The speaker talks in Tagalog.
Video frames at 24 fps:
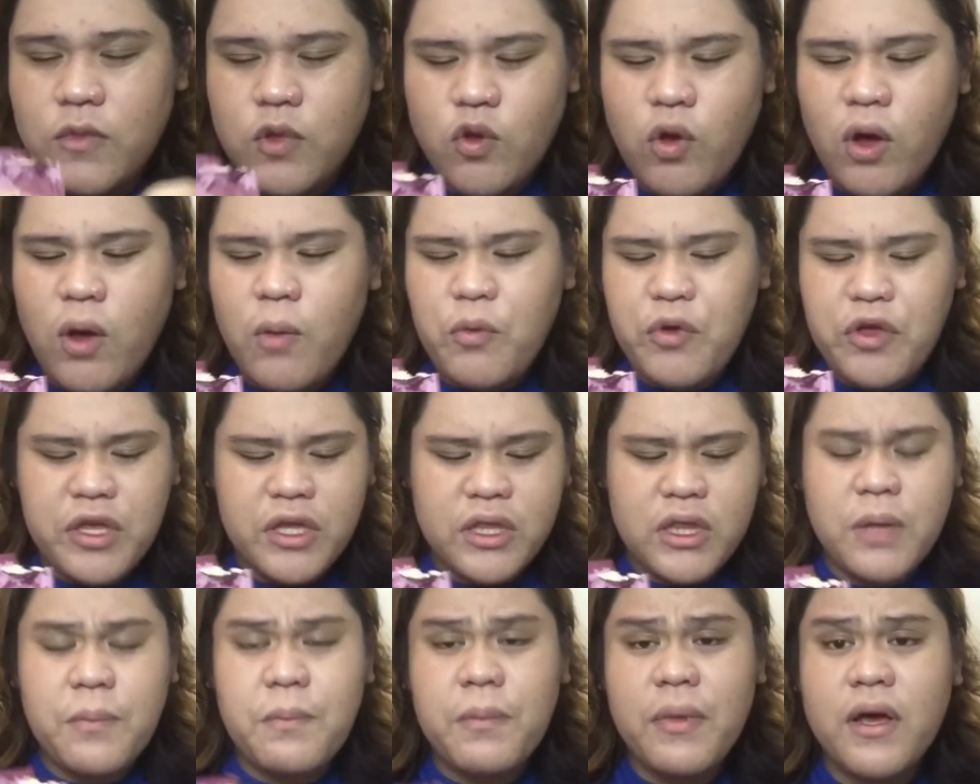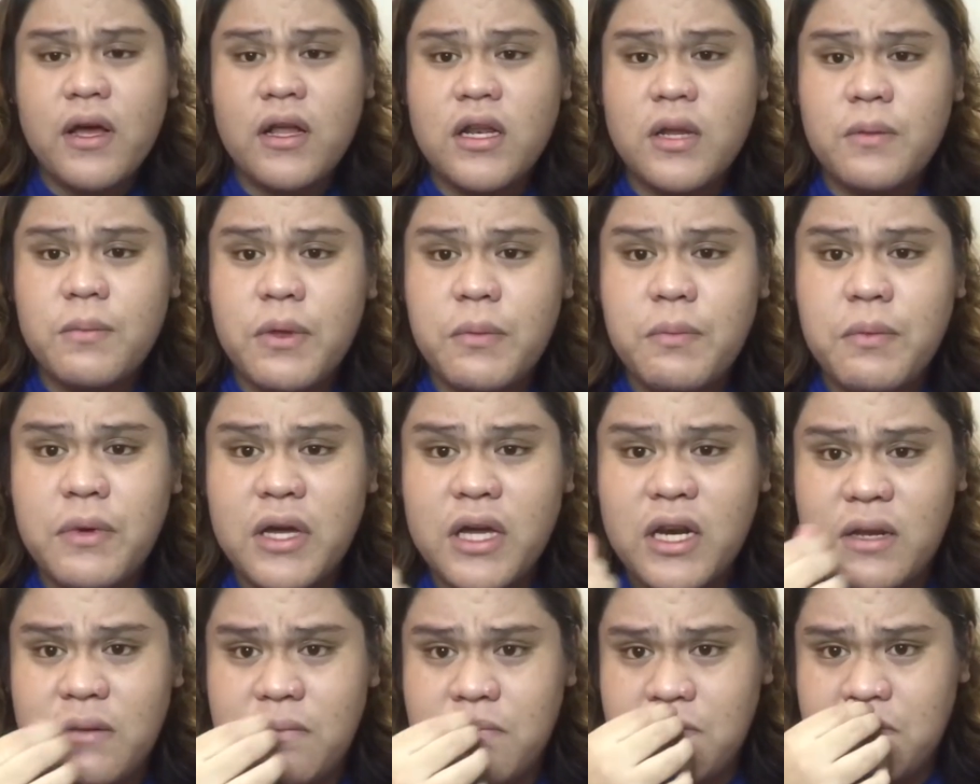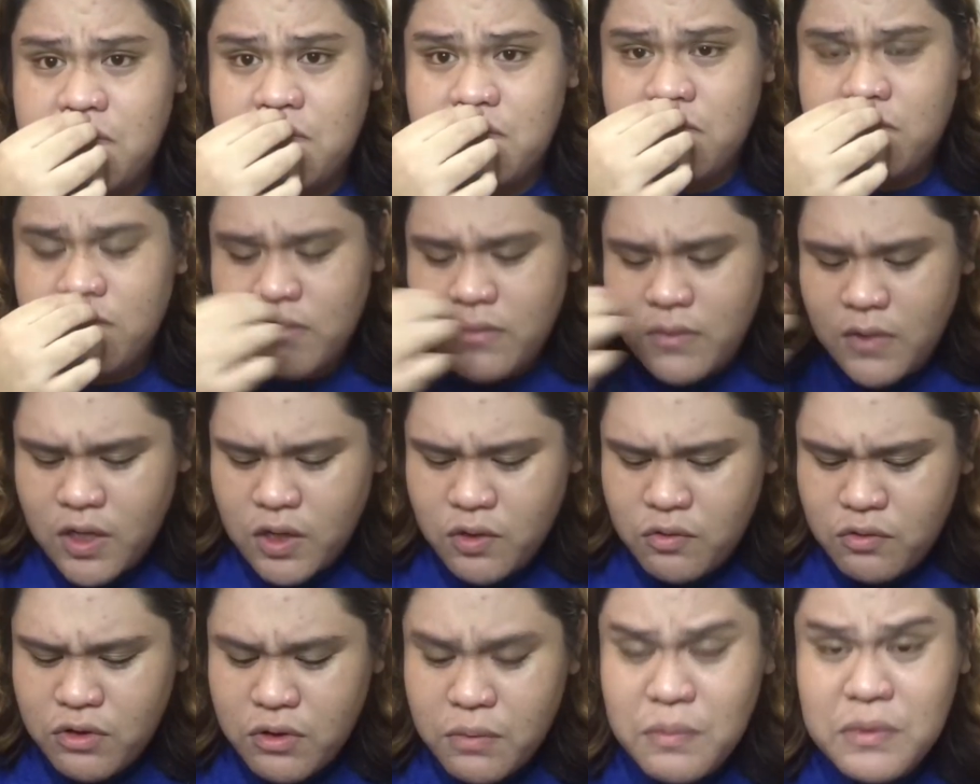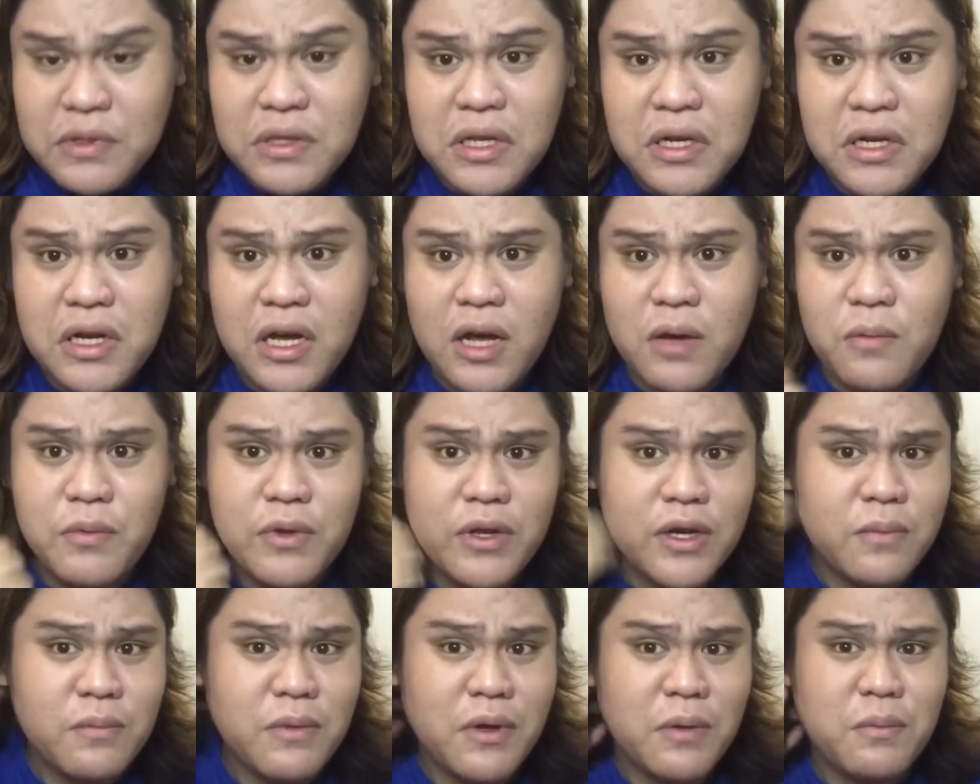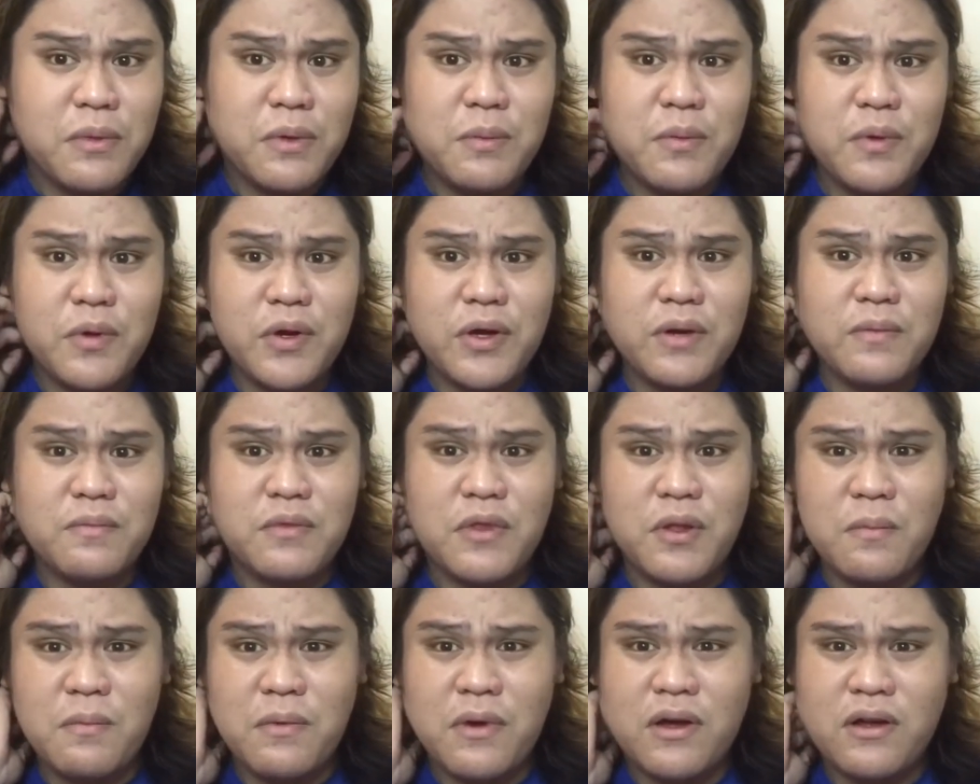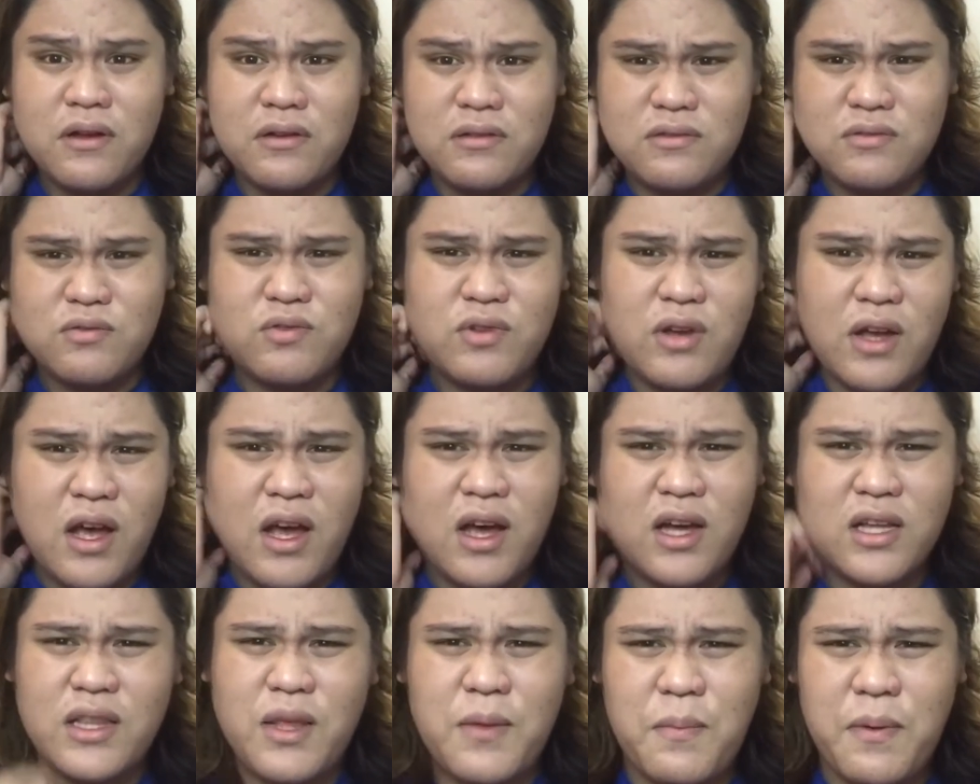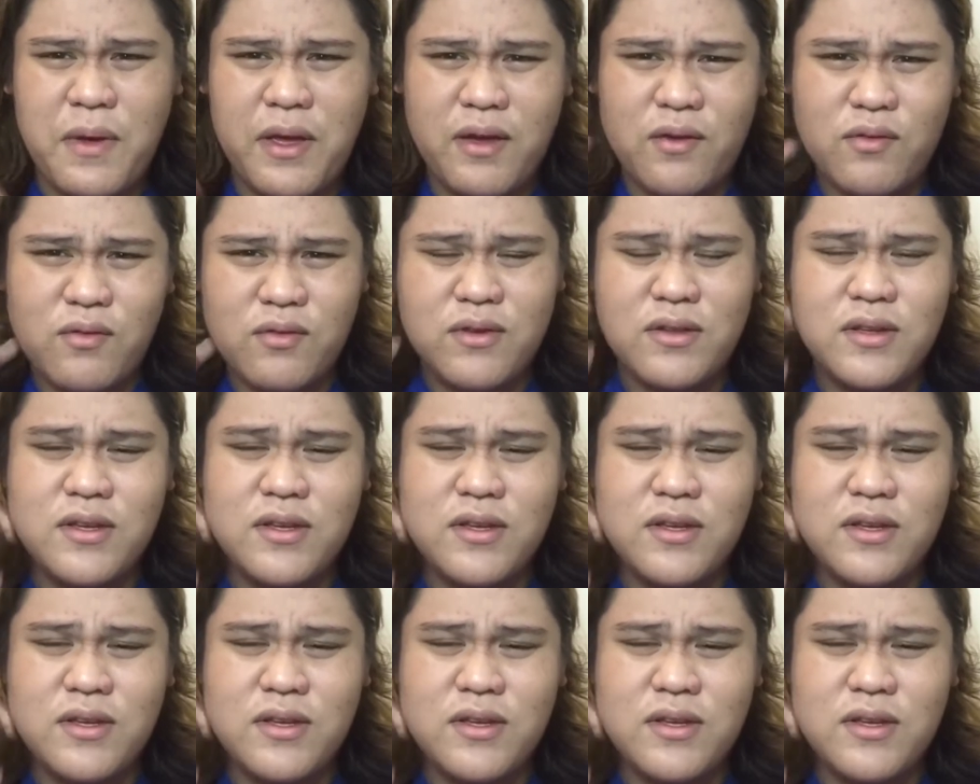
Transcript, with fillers: Yung amoy niya typical na BB cream. Ganun naman talaga amoy ng mga BB cream, ba? Diba? So, nakakatipid.